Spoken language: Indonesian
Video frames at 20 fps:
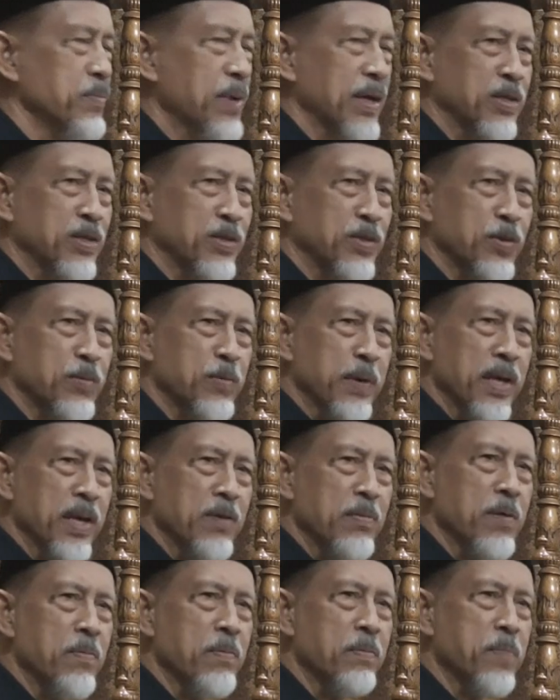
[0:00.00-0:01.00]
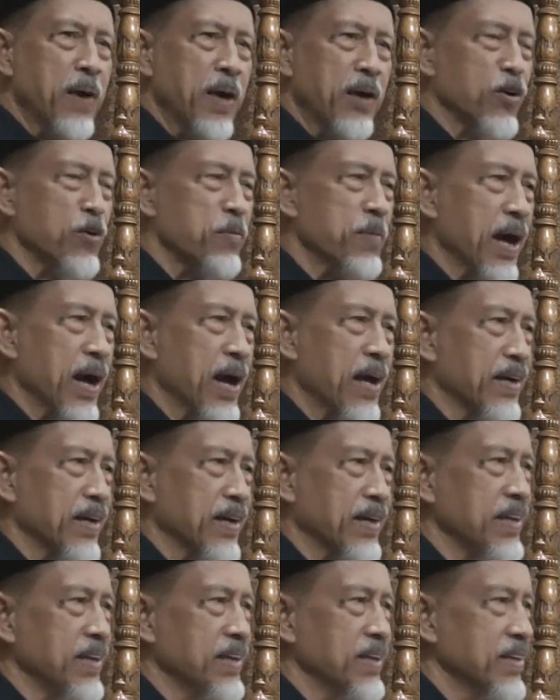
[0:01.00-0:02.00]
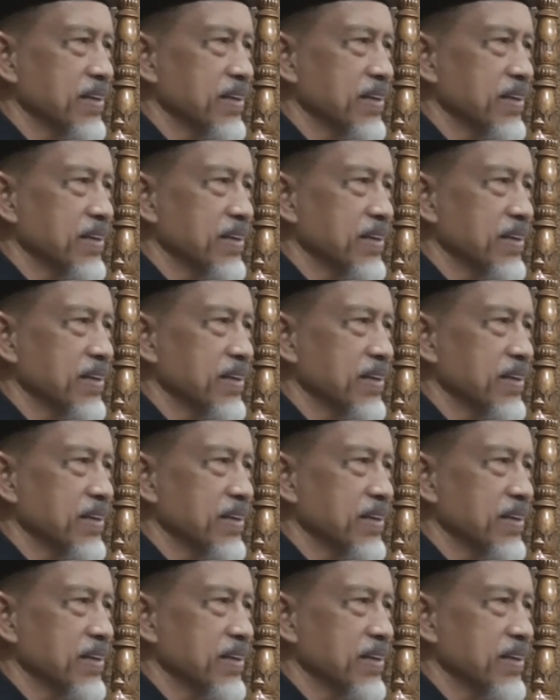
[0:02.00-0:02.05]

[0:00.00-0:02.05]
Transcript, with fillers: Batu memang pako mahange